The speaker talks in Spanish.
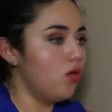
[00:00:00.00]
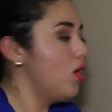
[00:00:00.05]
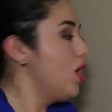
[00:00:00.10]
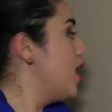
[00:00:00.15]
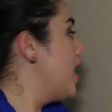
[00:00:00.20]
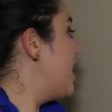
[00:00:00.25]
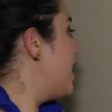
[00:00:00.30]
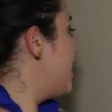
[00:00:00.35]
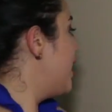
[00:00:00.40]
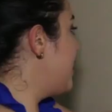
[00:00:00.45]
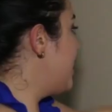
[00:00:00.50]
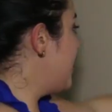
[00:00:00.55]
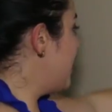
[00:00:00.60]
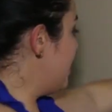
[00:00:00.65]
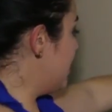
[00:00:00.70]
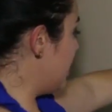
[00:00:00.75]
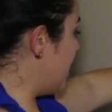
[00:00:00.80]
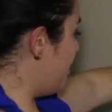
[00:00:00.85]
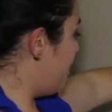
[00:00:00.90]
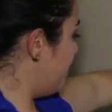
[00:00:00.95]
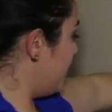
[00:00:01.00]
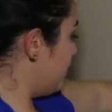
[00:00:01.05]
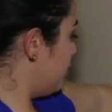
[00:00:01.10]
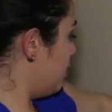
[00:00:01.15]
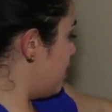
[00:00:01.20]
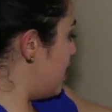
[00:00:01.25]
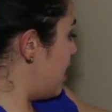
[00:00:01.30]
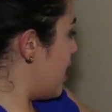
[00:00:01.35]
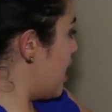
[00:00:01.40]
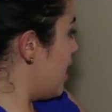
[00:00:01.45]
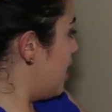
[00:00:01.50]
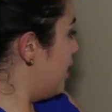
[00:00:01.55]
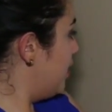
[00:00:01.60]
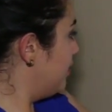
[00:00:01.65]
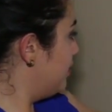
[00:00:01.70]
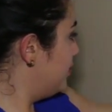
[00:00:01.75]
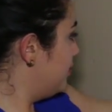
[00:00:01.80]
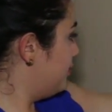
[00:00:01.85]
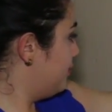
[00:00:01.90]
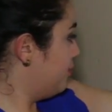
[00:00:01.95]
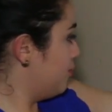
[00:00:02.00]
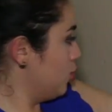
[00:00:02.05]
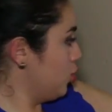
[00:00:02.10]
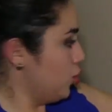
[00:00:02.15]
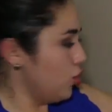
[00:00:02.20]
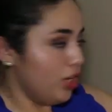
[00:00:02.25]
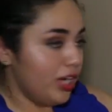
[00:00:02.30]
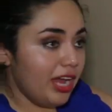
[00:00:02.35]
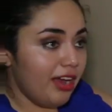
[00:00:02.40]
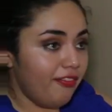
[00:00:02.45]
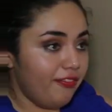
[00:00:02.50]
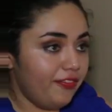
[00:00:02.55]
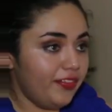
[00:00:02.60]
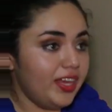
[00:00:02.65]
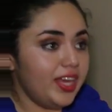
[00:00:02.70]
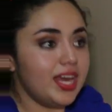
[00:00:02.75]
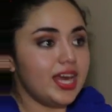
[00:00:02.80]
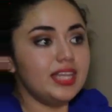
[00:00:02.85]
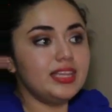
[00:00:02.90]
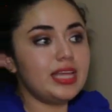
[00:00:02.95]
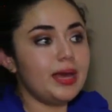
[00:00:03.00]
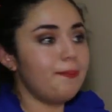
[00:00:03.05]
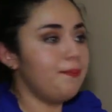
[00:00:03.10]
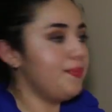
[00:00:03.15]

No todo el mundo logra controlar sus emociones y